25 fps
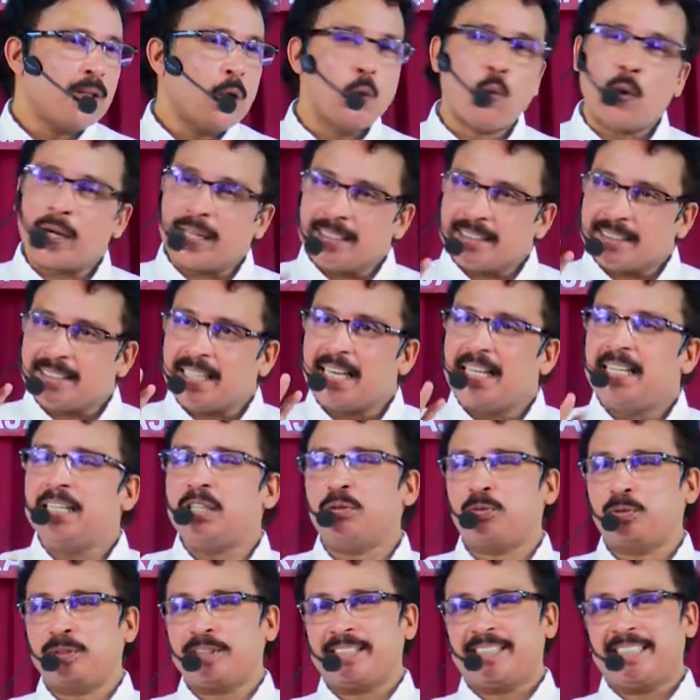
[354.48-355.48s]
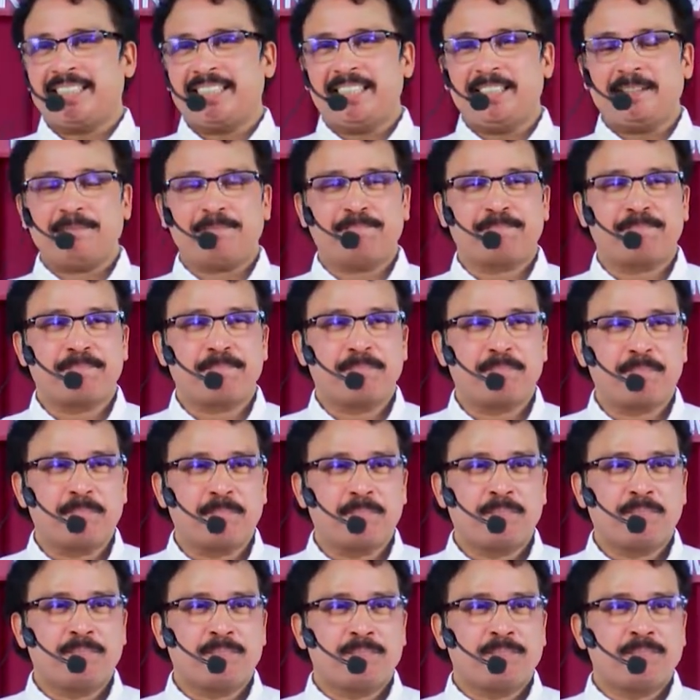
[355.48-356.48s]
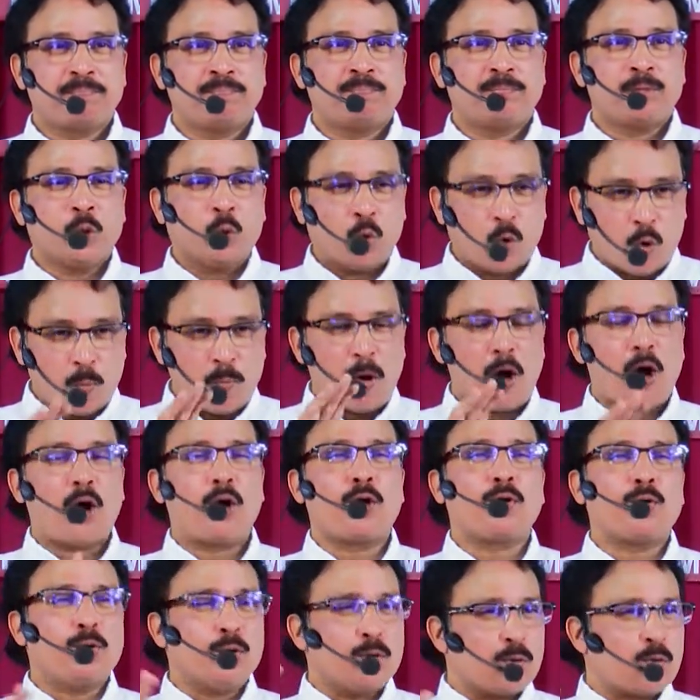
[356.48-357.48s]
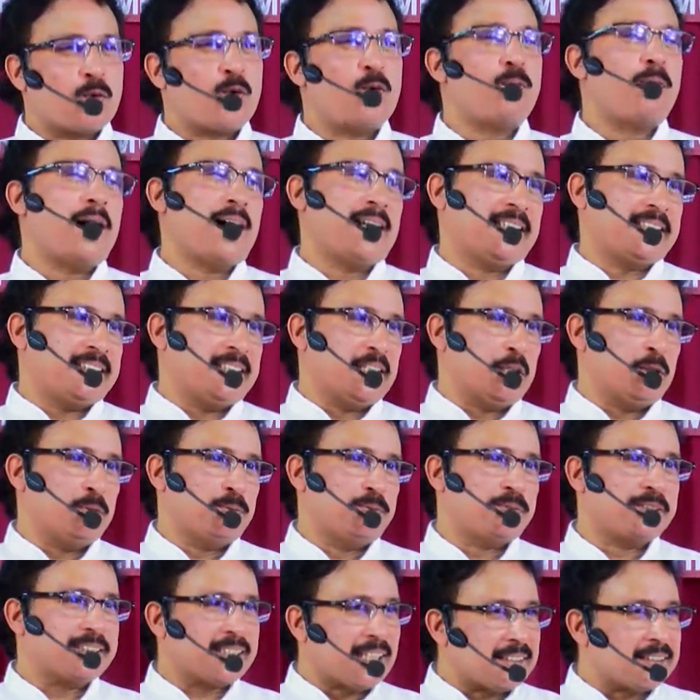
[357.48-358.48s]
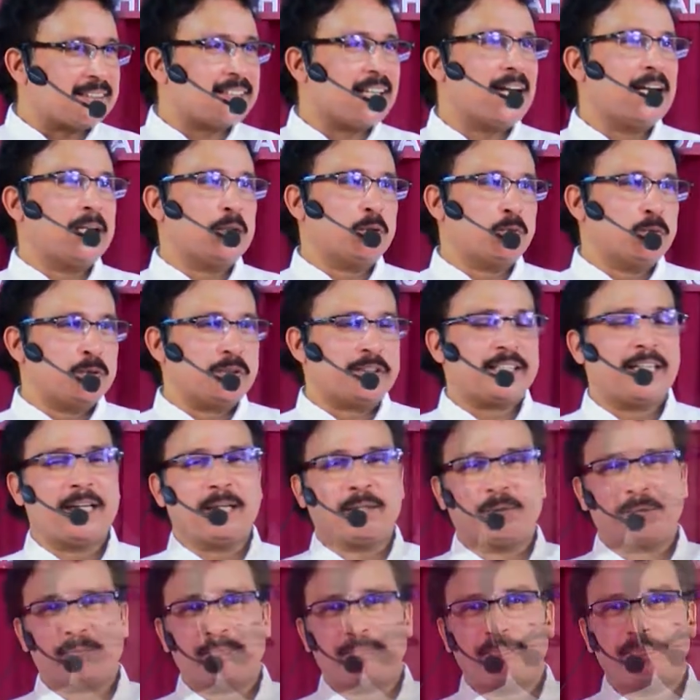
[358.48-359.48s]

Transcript: ఒక తల్లి ఉంటుంది కుమారులు కుమార్తెలు సంతానం ఉంటారు